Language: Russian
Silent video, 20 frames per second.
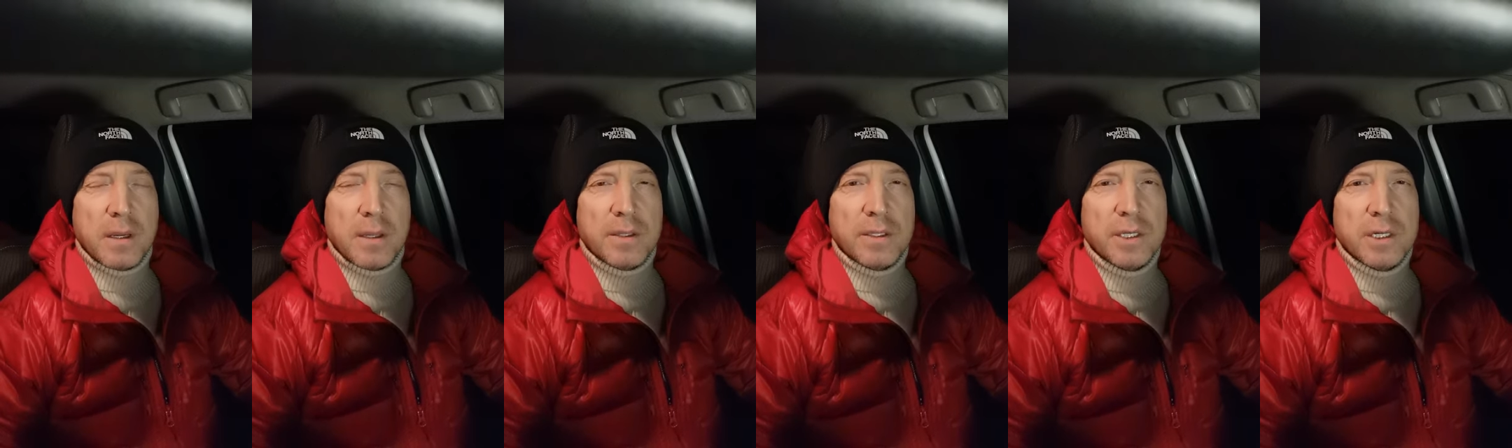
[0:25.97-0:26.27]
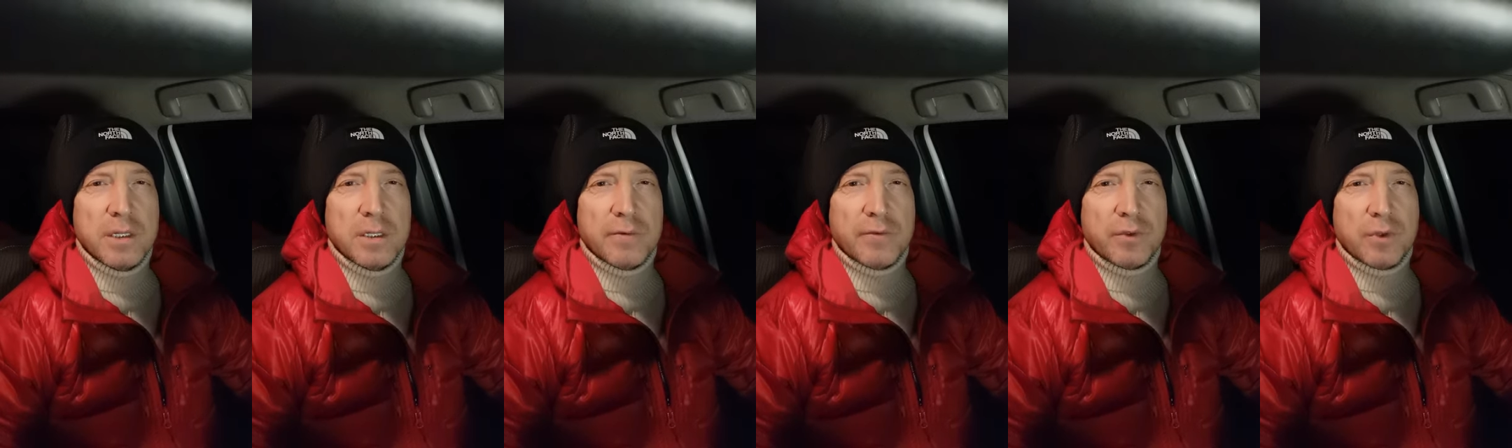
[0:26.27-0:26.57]

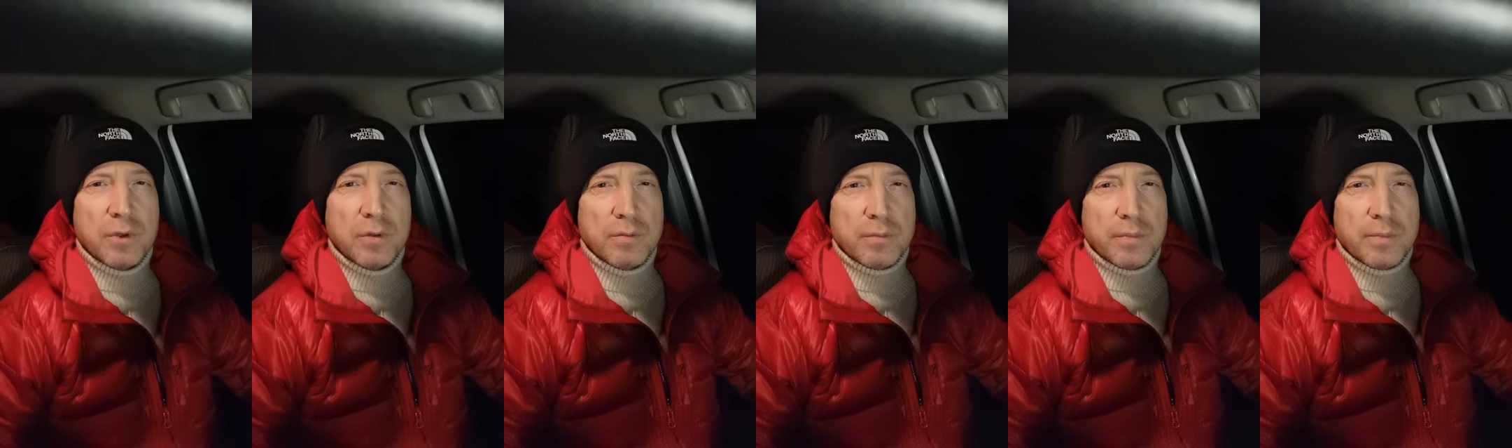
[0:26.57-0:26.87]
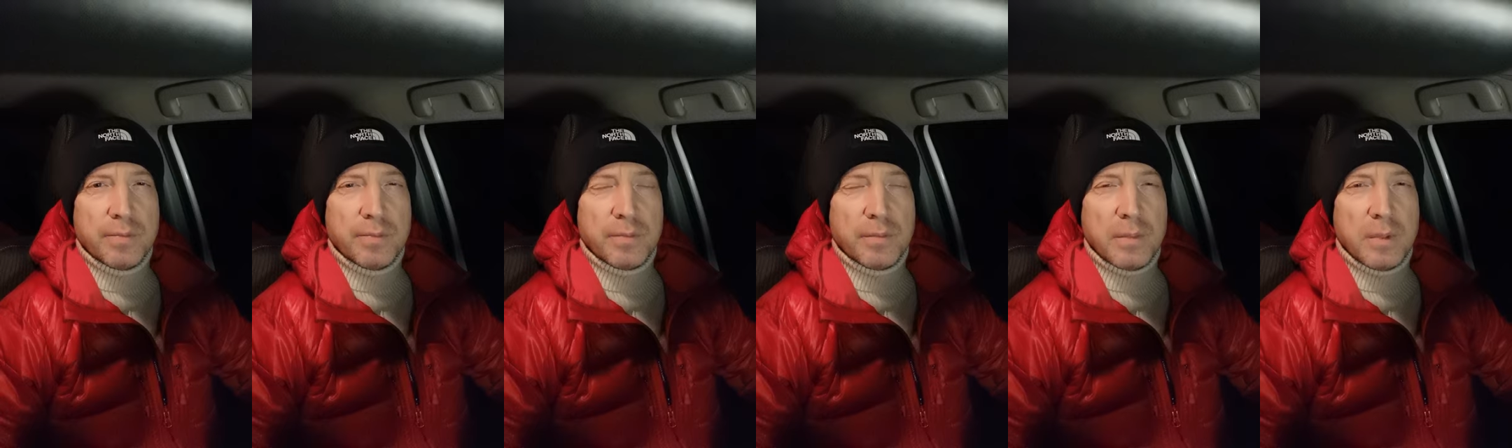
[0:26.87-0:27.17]
Дело в том,
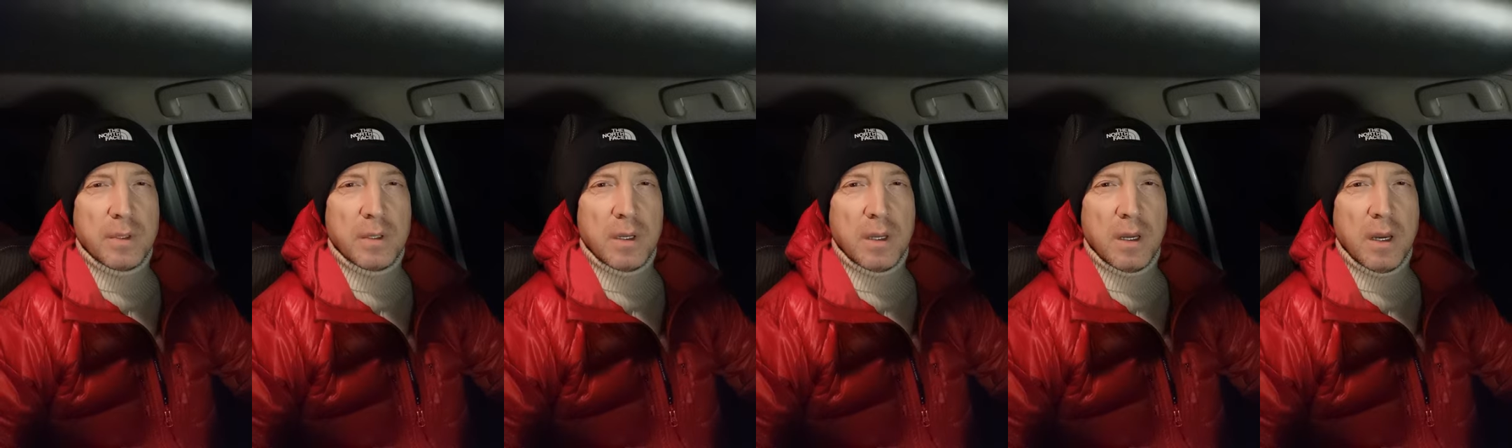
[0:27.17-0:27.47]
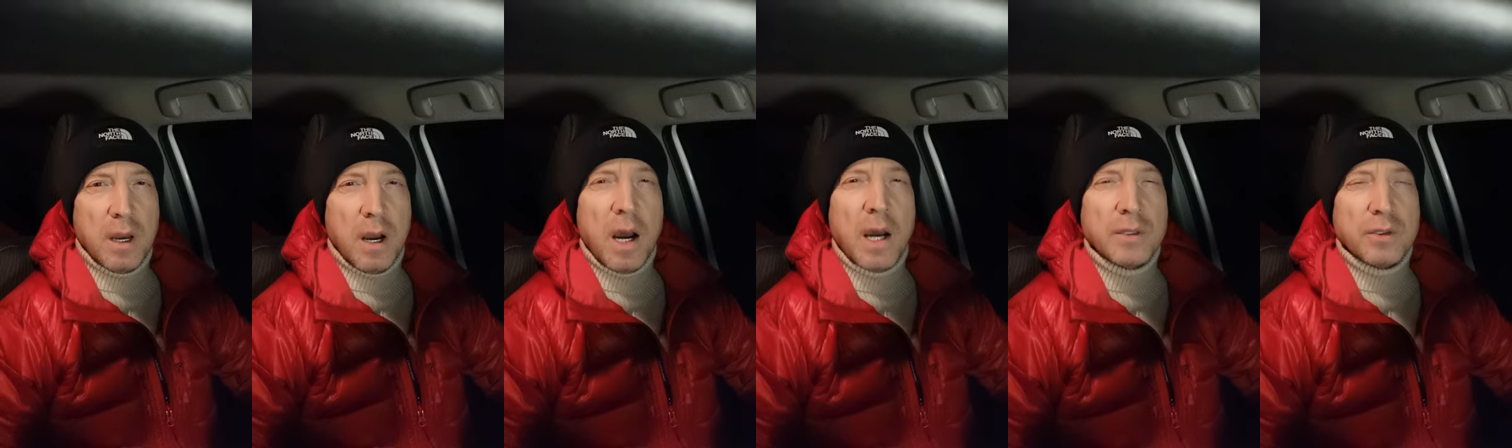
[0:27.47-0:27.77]

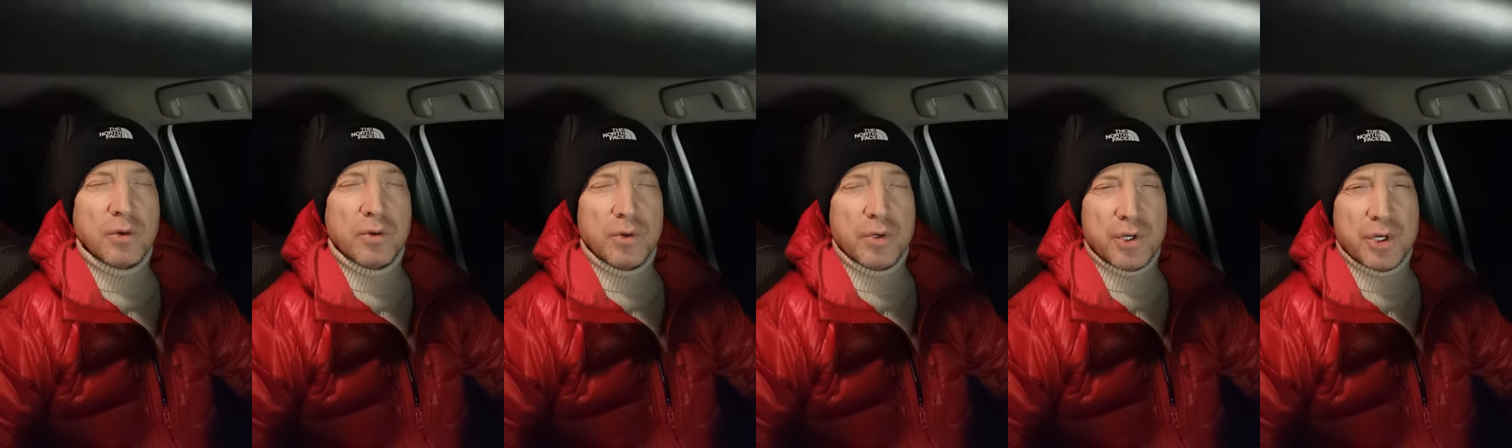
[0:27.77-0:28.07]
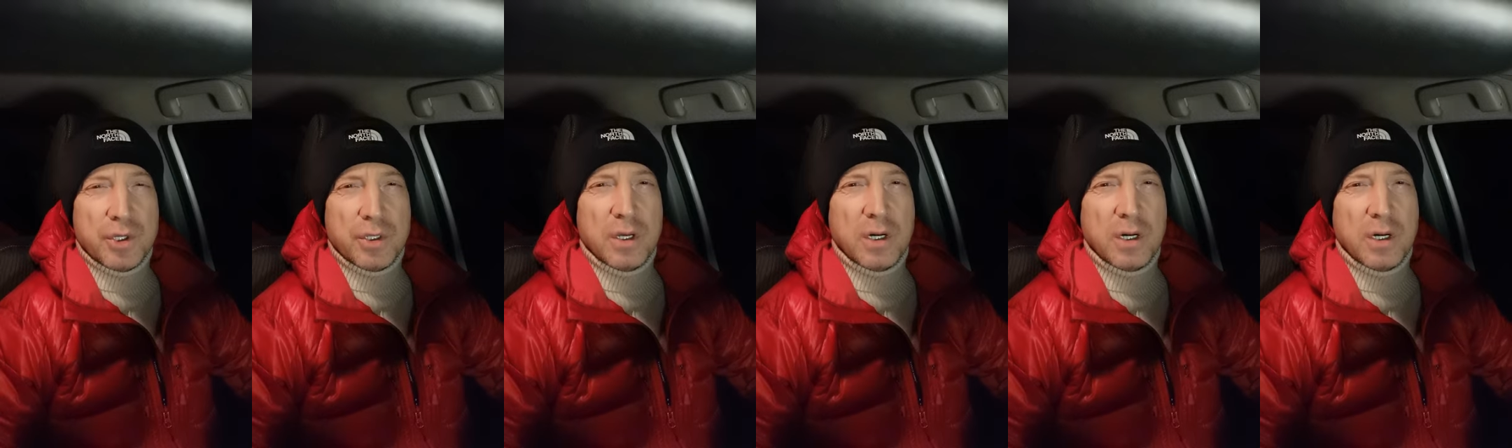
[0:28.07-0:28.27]
а это очень